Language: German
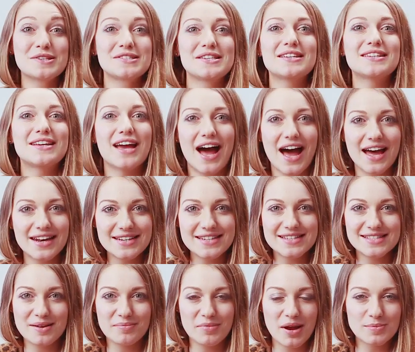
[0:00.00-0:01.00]
passiert gar
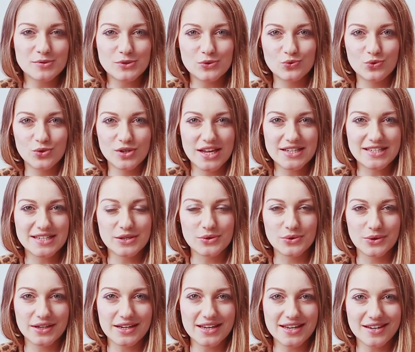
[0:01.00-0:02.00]
nichts, dann bleibst du nur in der
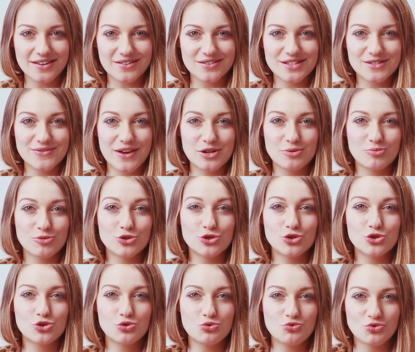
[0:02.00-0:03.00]
Theorie und zwar du
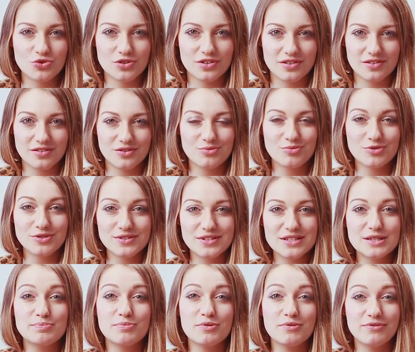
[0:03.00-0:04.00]
musst tun, du musst
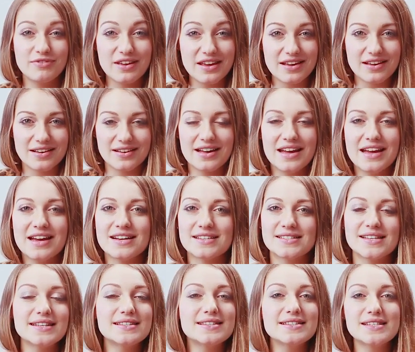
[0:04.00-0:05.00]
dich bewegen.
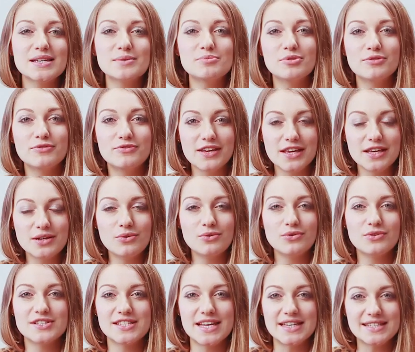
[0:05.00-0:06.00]
Setz dich in Bewegung
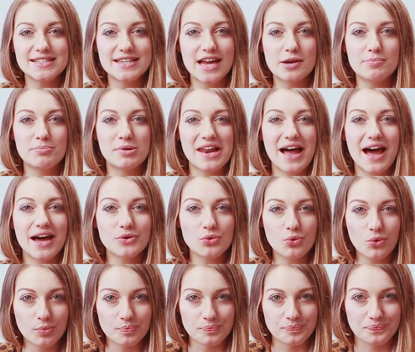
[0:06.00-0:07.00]
und setz deinen Plan
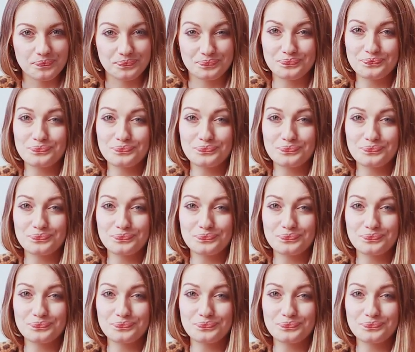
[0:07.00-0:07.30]
um.